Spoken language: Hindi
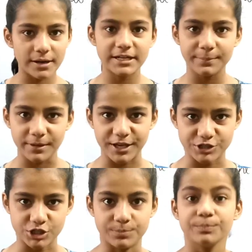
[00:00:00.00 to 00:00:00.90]

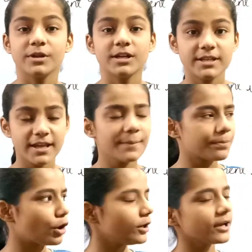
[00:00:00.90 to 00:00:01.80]
मल्टीप्लीकेशन ठीक है
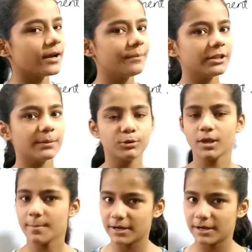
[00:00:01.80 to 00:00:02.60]
प्रोडक्ट का मतलब होता है